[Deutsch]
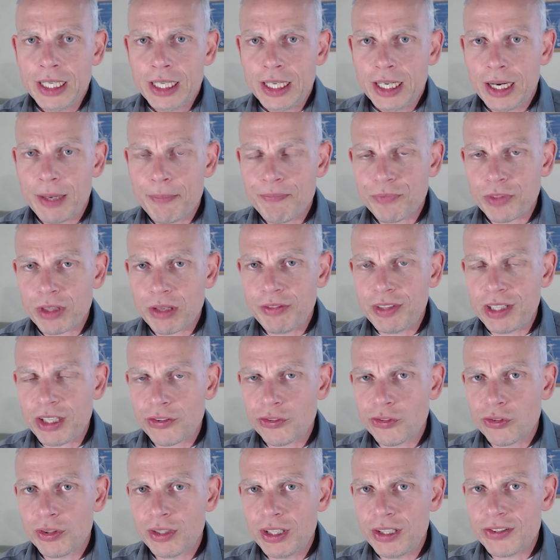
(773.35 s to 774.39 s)
ähm, wie
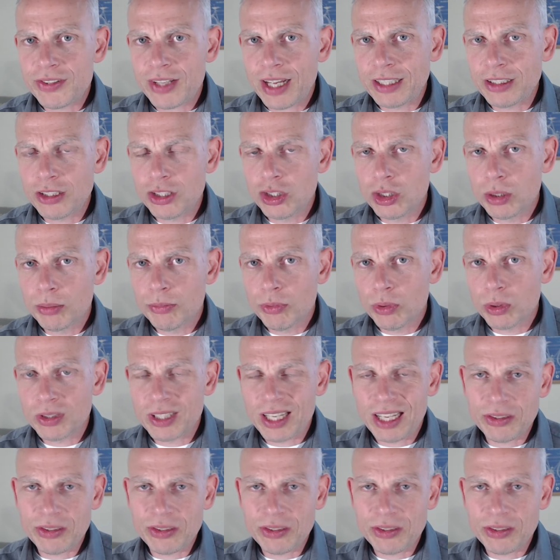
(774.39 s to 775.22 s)
das zunächst angenommen wurde.